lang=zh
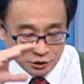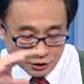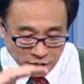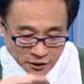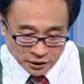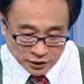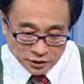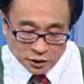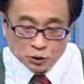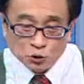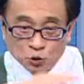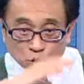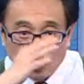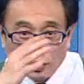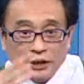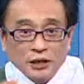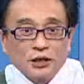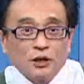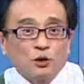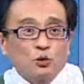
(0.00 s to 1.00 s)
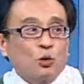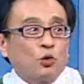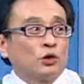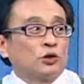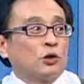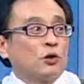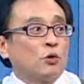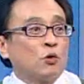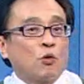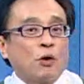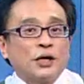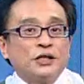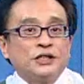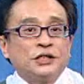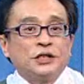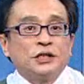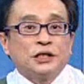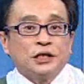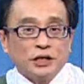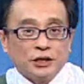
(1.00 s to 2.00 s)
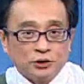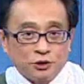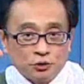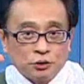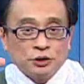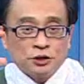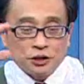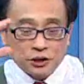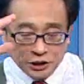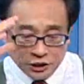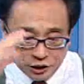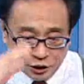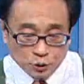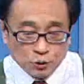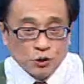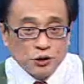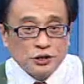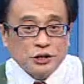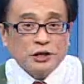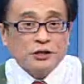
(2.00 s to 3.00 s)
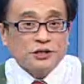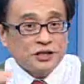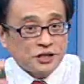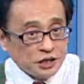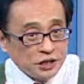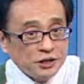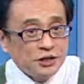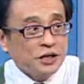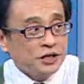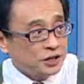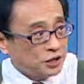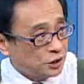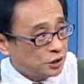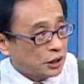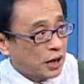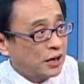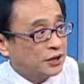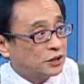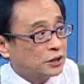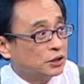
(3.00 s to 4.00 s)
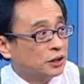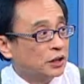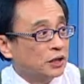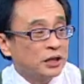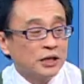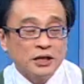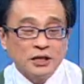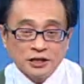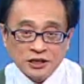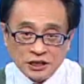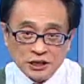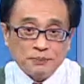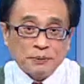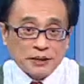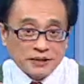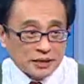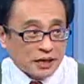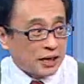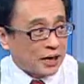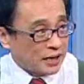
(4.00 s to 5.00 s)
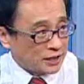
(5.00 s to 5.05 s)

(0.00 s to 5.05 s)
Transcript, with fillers: 因为因为昨天的多头惯性，就是已经预测今天是还是基本上